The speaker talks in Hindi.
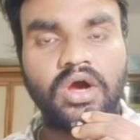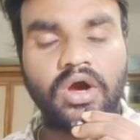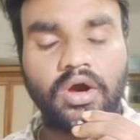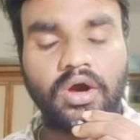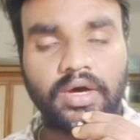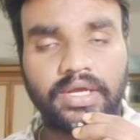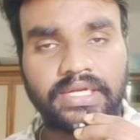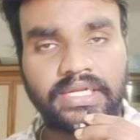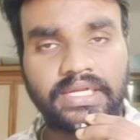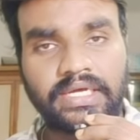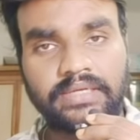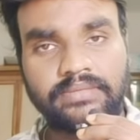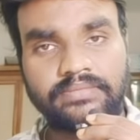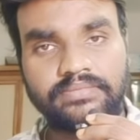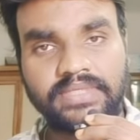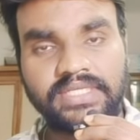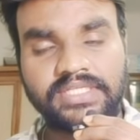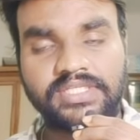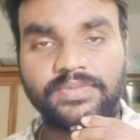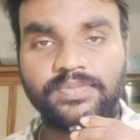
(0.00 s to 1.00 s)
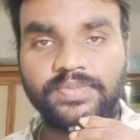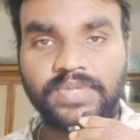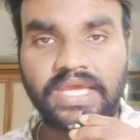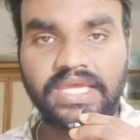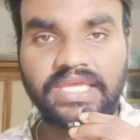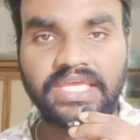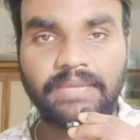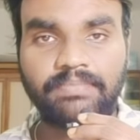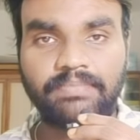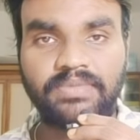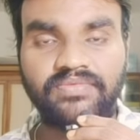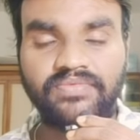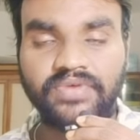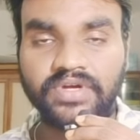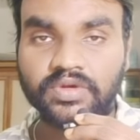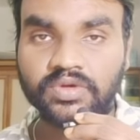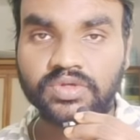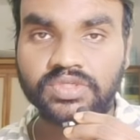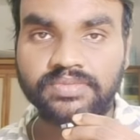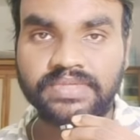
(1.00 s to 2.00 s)
और एस बी आई कैम में
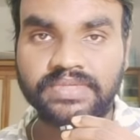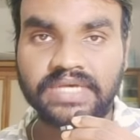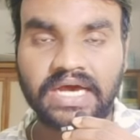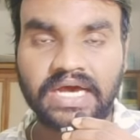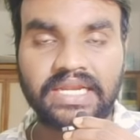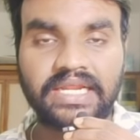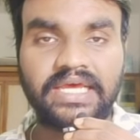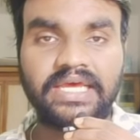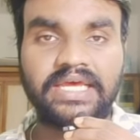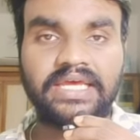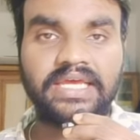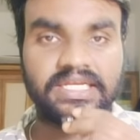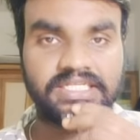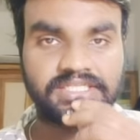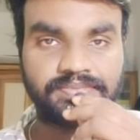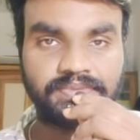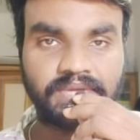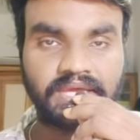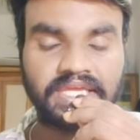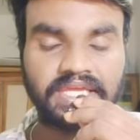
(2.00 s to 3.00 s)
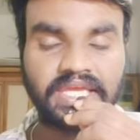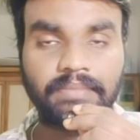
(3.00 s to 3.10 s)
वीडियोज़ भी आ रहा है एस बी आई